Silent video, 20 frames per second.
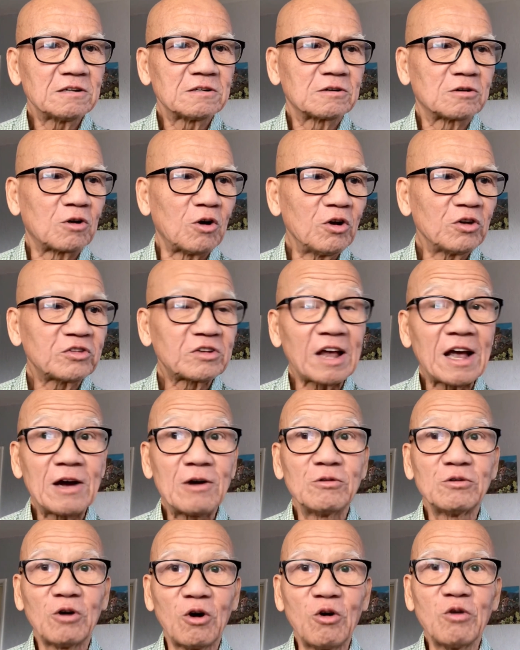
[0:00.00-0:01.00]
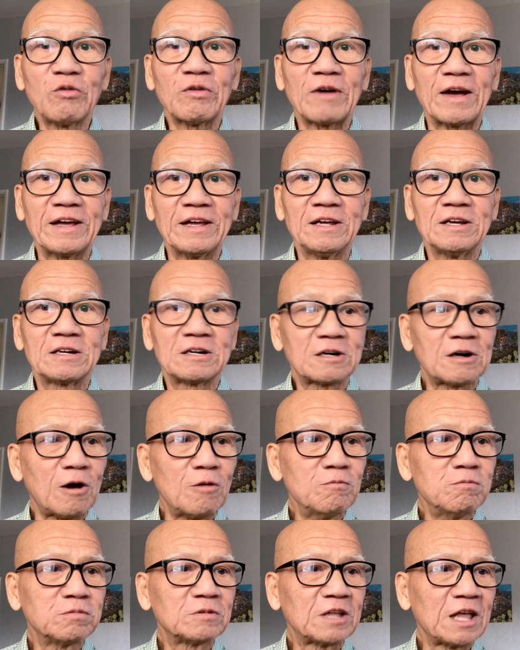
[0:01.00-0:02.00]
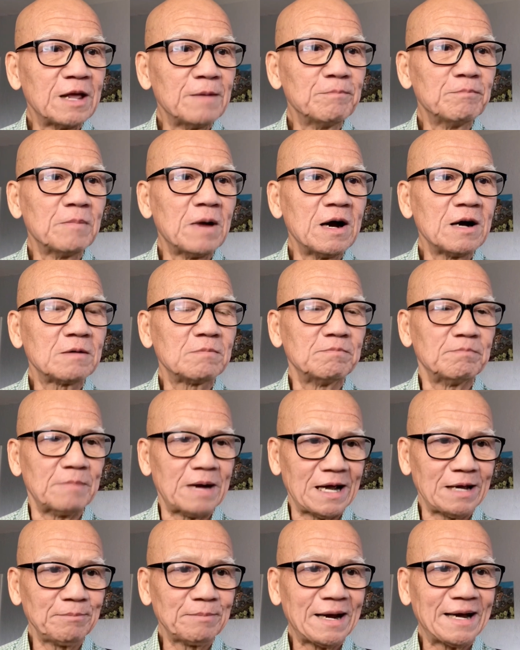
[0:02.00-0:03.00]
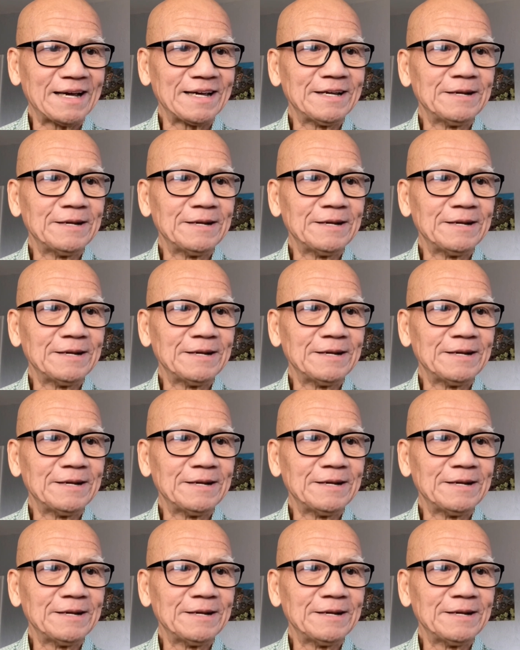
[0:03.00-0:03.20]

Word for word: có sao nói vậy không thêm bớt mãi may